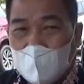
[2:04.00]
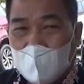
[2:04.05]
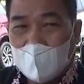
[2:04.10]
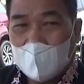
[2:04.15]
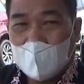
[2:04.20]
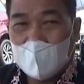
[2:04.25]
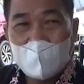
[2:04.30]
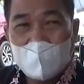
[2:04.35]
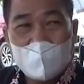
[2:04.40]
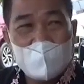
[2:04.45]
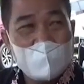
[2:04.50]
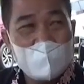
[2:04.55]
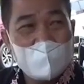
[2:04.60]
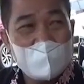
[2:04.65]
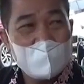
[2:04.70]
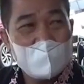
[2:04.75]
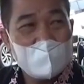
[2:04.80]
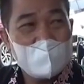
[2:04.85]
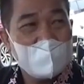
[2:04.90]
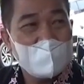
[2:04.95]
Sementara
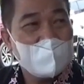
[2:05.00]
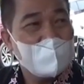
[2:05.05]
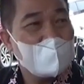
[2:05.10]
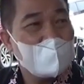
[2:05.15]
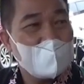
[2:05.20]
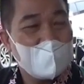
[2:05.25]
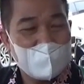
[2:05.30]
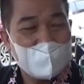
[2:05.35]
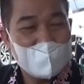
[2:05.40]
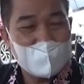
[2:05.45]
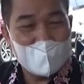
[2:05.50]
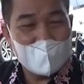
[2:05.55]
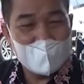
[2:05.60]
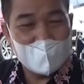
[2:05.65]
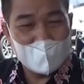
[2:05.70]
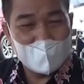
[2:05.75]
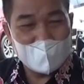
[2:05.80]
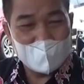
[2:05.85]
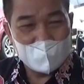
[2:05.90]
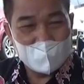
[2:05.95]
itu, pelaksana tugas
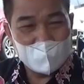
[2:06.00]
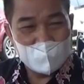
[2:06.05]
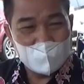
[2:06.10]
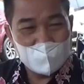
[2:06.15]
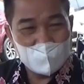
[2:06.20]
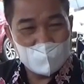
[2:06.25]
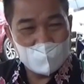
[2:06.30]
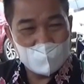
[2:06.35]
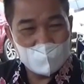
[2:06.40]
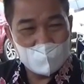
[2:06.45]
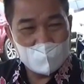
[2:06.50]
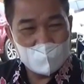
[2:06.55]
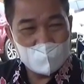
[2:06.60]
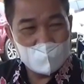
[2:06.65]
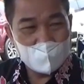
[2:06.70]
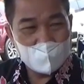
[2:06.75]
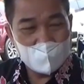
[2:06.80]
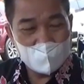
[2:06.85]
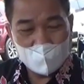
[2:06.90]
Kepala Dinas Dukcapil